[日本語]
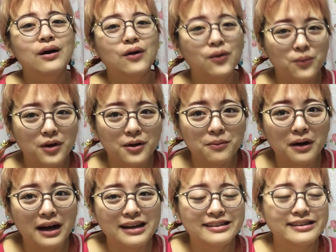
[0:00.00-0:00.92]
思い
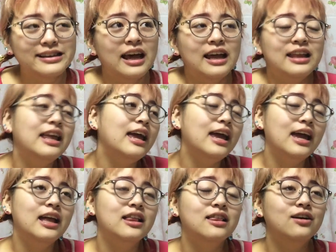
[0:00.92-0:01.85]
ます。で、
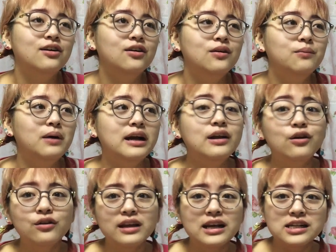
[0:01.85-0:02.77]
えっと、まあ、い
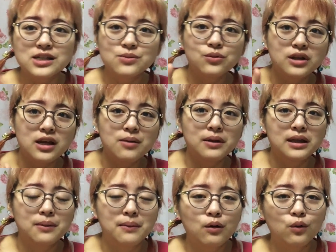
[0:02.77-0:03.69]
ろんな質問に今
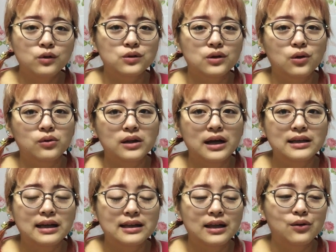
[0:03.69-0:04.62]
生放送で答え
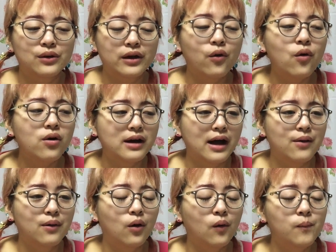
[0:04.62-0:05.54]
ていたので、今
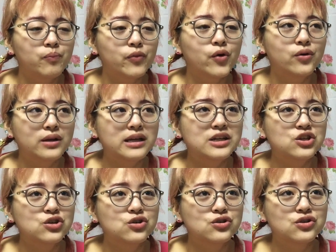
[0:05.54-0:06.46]
回は本当に
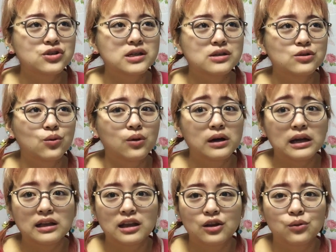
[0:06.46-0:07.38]
シュールすぎる動画
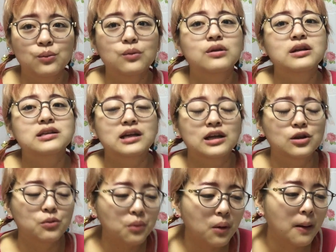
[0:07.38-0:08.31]
だったと思うんですけれ
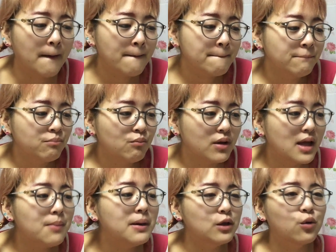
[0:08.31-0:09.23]
ども、まあ、
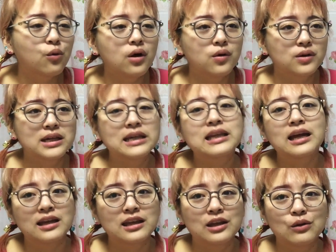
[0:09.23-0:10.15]
生の声を聞き
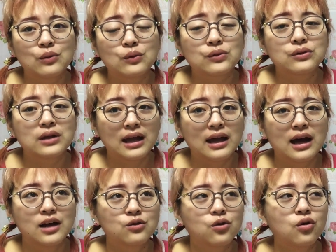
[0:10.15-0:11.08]
たいっていうことで、
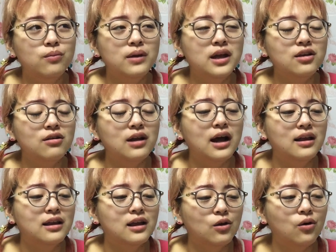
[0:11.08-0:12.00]
あの、コメント
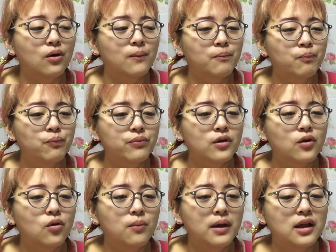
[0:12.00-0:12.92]
欄での、
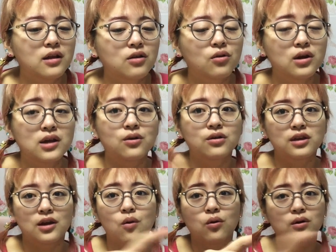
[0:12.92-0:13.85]
コメントを拾っ
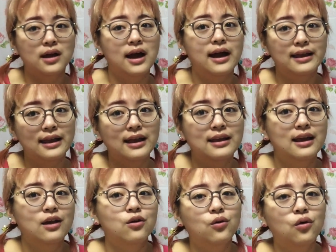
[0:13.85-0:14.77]
てここに上げてっ
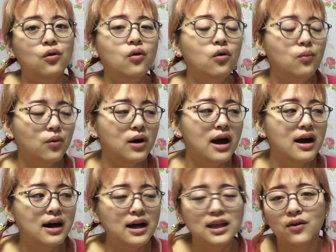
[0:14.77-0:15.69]
ていう方法も考
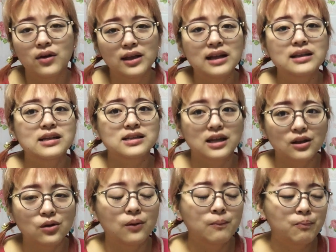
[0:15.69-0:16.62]
えてはいたんですけ
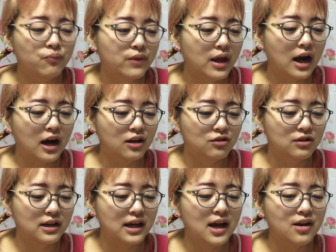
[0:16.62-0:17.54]
ど、あ
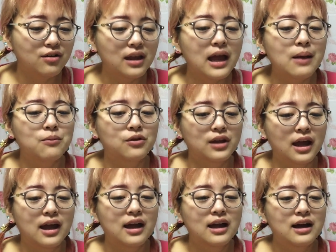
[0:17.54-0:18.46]
の、リアルタイム
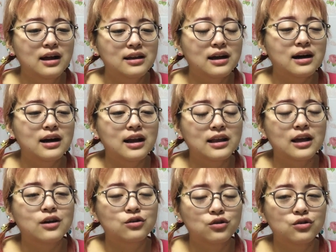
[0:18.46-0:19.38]
で流れ
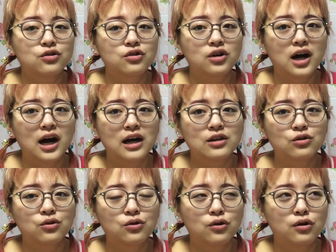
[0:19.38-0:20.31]
てくる、あ
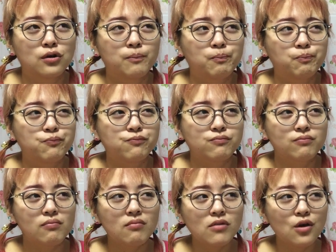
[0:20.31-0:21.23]

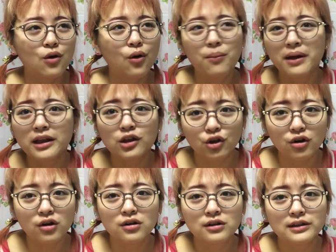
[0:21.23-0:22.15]
のー、
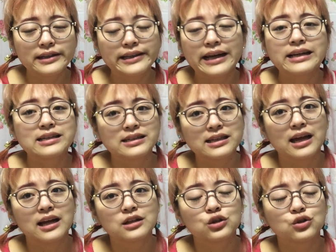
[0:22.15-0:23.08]
コメントに対し
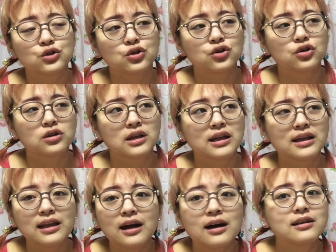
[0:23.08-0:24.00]
てちょっと聞
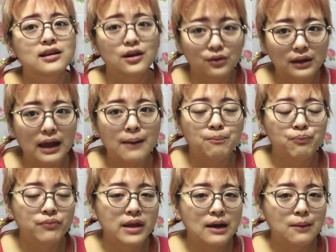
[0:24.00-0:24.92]
きたかったので、
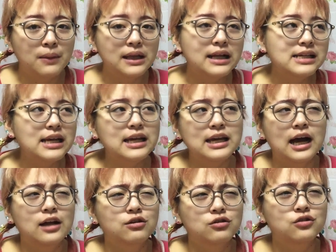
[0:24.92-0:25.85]
またぜひ、
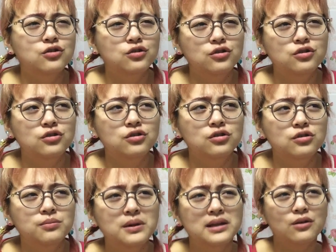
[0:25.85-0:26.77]
あの、そうい
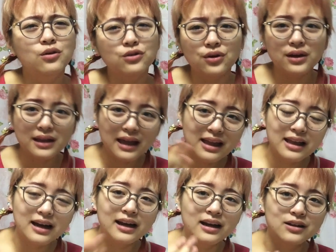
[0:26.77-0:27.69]
う、まあ、本当はね、
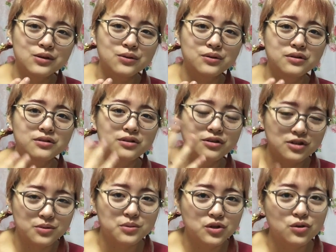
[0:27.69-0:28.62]
だからその、
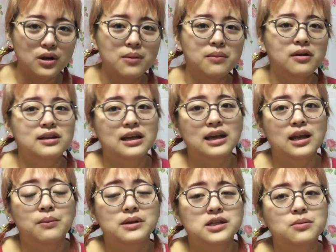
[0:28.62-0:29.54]
YouTube ストリーミングができ
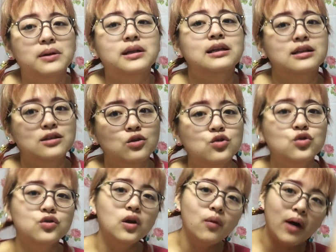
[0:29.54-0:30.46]
れば一番なんですけど、
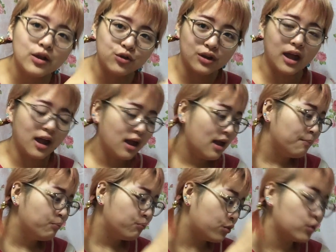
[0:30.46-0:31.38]
ちょっとそれは後で、
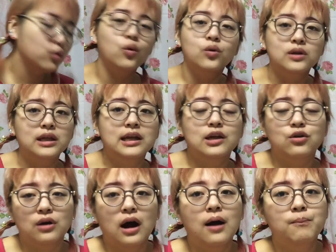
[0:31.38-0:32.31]
プロの方ででき
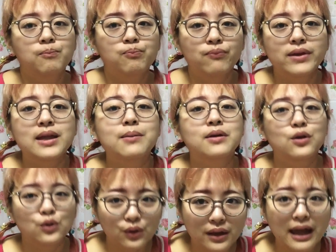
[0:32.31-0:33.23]
るか、見てみ
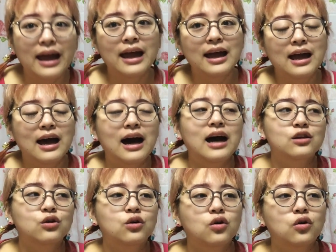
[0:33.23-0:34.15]
るので、あ
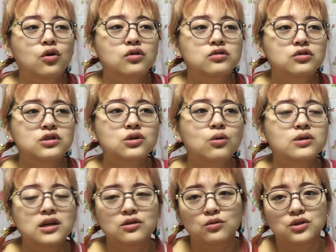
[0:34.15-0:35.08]
のー、ちょっと試行
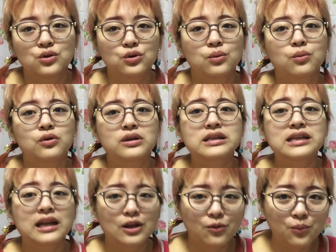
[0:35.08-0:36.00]
錯誤しようと思うんで
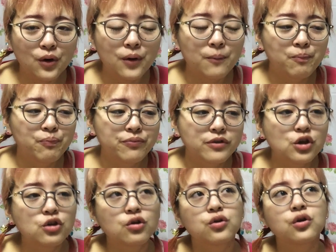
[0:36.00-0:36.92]
すけれども、
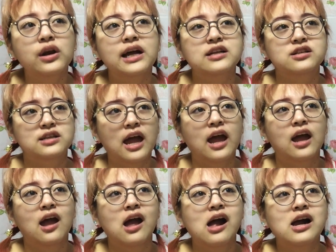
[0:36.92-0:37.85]
ちょっととりあえずね、
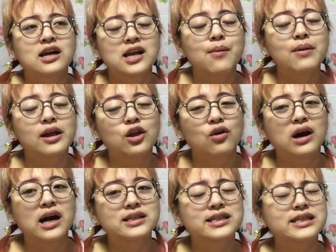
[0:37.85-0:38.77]
ダメだ、今
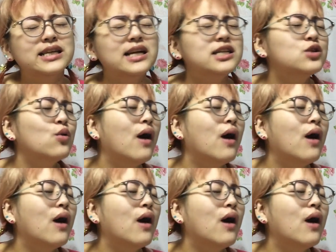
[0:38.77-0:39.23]
日滑舌